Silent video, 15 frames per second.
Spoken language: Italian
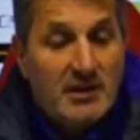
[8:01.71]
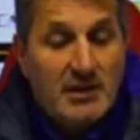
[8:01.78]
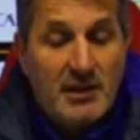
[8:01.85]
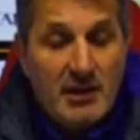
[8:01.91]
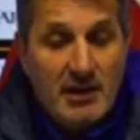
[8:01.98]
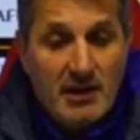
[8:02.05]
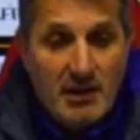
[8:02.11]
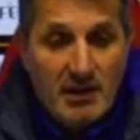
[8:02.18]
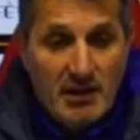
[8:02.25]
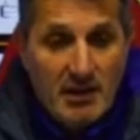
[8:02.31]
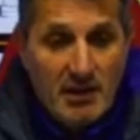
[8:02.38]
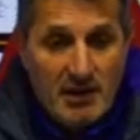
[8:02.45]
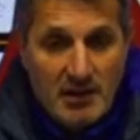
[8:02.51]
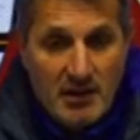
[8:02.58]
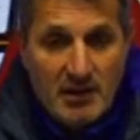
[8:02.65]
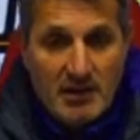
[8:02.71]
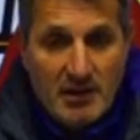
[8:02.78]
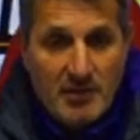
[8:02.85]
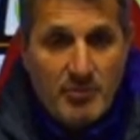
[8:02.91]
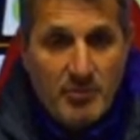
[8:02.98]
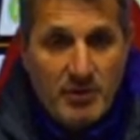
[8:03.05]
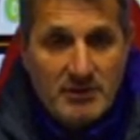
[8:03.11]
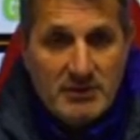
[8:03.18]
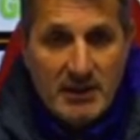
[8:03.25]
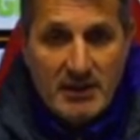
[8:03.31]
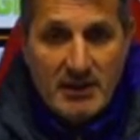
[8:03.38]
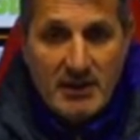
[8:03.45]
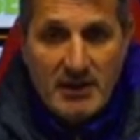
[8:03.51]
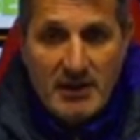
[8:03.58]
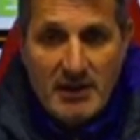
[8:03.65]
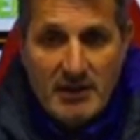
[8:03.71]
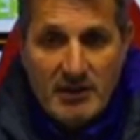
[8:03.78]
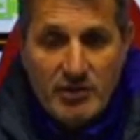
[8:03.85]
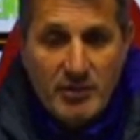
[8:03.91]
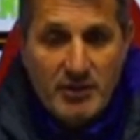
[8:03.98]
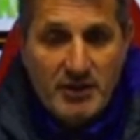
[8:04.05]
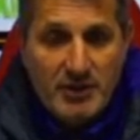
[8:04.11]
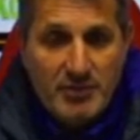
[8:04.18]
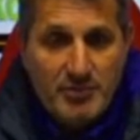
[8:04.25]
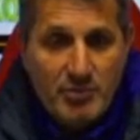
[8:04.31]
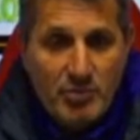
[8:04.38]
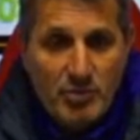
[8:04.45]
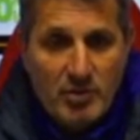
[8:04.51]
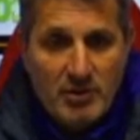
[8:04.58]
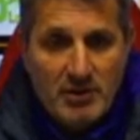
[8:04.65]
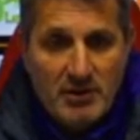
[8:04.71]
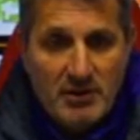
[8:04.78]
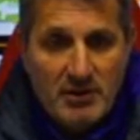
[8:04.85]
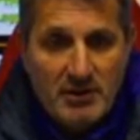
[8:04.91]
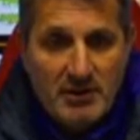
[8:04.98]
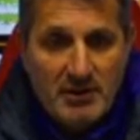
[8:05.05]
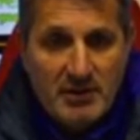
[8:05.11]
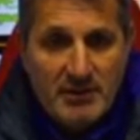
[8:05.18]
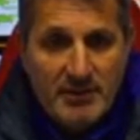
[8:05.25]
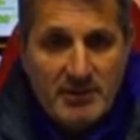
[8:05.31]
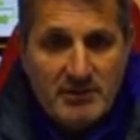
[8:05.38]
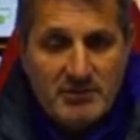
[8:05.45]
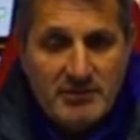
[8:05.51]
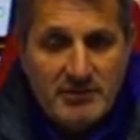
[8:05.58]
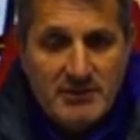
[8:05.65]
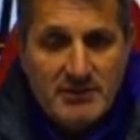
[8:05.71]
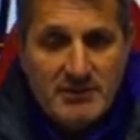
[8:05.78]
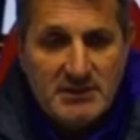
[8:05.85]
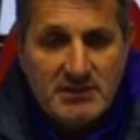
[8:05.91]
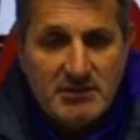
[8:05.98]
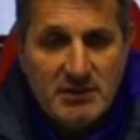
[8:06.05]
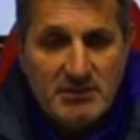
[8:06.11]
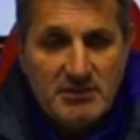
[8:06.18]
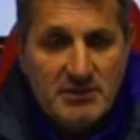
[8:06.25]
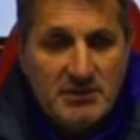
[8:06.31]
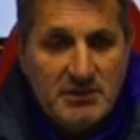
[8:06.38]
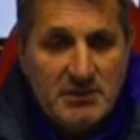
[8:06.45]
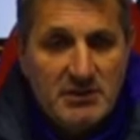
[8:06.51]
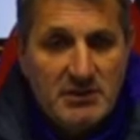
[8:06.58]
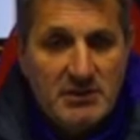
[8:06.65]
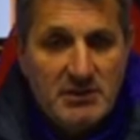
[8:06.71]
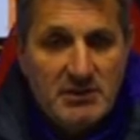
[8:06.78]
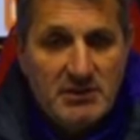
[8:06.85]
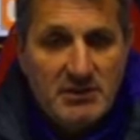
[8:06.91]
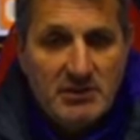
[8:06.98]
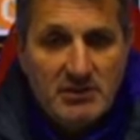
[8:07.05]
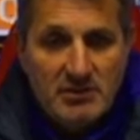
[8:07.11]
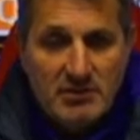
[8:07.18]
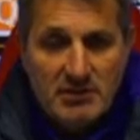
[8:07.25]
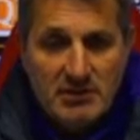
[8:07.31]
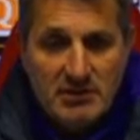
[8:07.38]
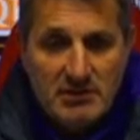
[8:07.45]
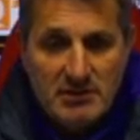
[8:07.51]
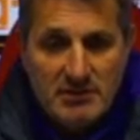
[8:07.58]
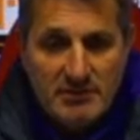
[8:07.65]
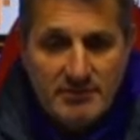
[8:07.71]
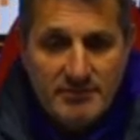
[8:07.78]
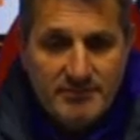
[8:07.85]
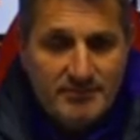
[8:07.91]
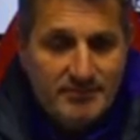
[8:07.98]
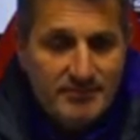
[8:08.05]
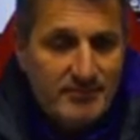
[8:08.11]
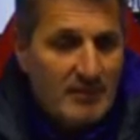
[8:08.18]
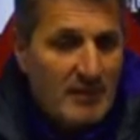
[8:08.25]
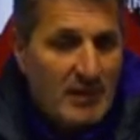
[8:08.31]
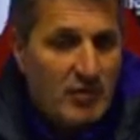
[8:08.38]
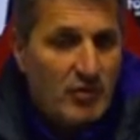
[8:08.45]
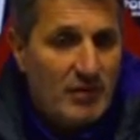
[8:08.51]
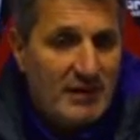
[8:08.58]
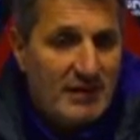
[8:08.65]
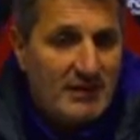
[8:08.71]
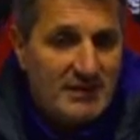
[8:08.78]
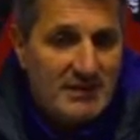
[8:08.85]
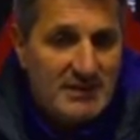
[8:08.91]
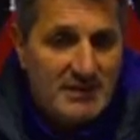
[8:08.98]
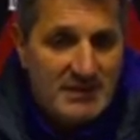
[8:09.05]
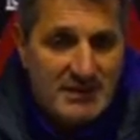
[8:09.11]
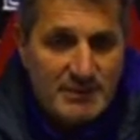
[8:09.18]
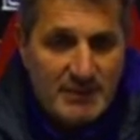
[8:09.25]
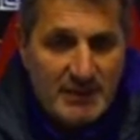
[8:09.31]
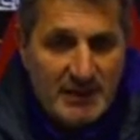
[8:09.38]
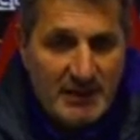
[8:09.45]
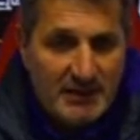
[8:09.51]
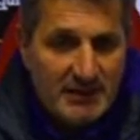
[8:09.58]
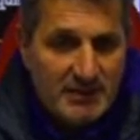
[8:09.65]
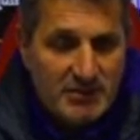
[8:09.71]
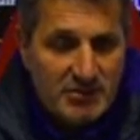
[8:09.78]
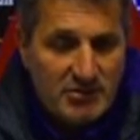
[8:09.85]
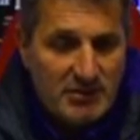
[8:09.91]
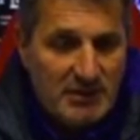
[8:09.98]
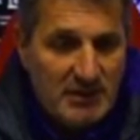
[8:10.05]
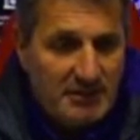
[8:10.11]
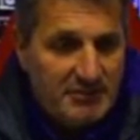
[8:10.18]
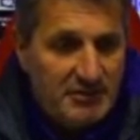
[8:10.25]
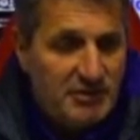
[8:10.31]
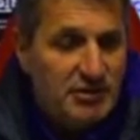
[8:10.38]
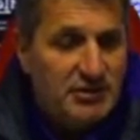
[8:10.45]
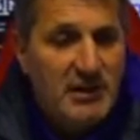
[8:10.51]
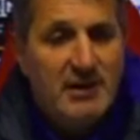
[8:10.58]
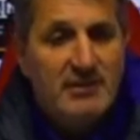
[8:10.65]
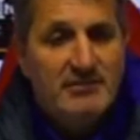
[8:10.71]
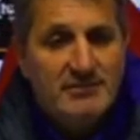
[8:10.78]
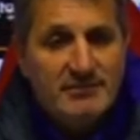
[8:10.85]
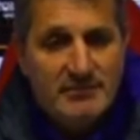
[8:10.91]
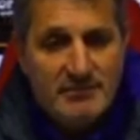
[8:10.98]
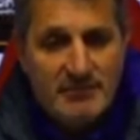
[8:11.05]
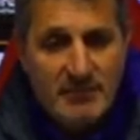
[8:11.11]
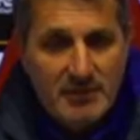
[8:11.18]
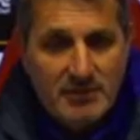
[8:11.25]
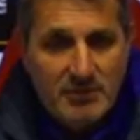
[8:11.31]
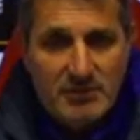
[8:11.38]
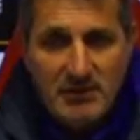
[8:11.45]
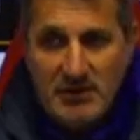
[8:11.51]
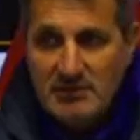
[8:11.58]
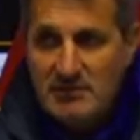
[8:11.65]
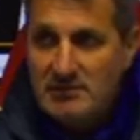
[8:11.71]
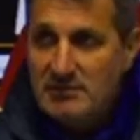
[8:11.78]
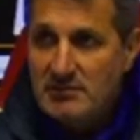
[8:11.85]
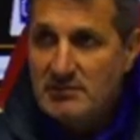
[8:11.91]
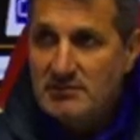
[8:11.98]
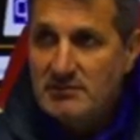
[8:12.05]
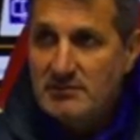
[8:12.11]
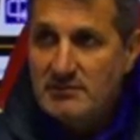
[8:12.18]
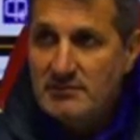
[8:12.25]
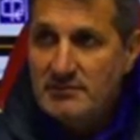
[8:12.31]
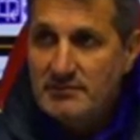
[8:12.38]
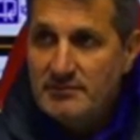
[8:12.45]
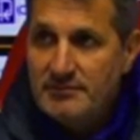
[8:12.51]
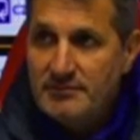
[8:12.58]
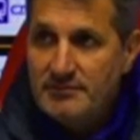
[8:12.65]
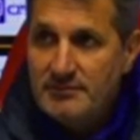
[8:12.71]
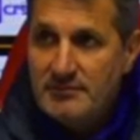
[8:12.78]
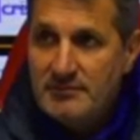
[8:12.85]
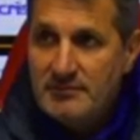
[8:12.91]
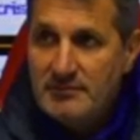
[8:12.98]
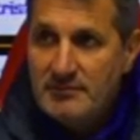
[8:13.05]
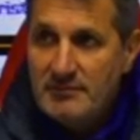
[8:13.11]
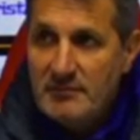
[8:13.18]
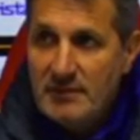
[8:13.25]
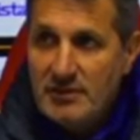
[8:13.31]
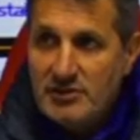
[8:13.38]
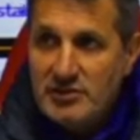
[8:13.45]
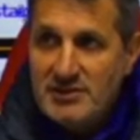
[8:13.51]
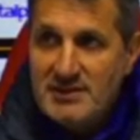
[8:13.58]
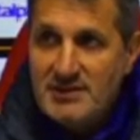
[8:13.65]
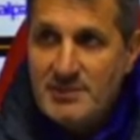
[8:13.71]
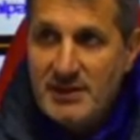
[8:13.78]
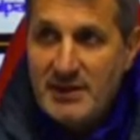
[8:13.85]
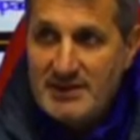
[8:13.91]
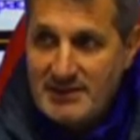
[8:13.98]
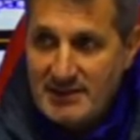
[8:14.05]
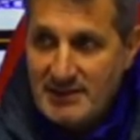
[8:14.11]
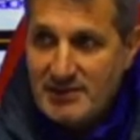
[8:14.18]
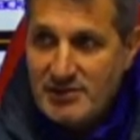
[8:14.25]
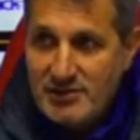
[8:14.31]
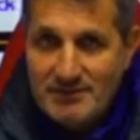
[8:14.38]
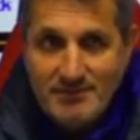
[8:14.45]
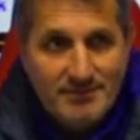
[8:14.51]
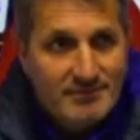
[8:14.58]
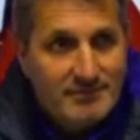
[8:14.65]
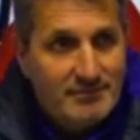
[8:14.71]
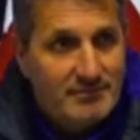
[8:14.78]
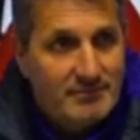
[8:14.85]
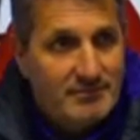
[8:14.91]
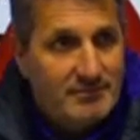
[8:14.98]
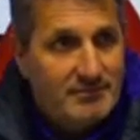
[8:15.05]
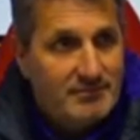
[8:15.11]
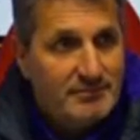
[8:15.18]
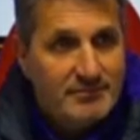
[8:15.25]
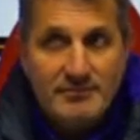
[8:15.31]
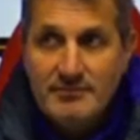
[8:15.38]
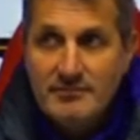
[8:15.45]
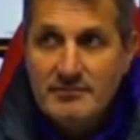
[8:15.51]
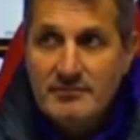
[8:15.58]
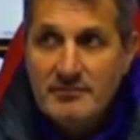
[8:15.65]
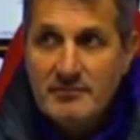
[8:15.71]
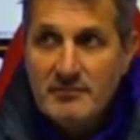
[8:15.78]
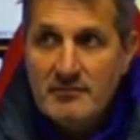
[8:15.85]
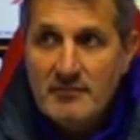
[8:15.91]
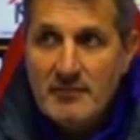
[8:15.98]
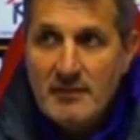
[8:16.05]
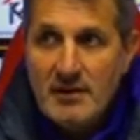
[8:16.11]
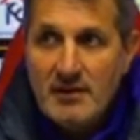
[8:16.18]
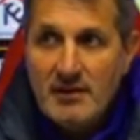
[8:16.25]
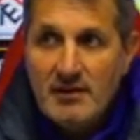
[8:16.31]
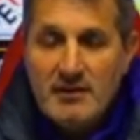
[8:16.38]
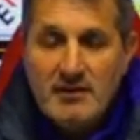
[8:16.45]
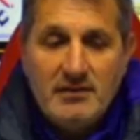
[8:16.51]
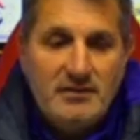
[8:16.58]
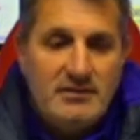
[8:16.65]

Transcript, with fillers: che, che, può andare a ricoprire più ruoli nel reparto difensivo e quindi con, eh, con caratteristiche spiccate che sono quelle della fisicità ma a cui tanto ci si ispira in Serie C. Domani gioca? Eh,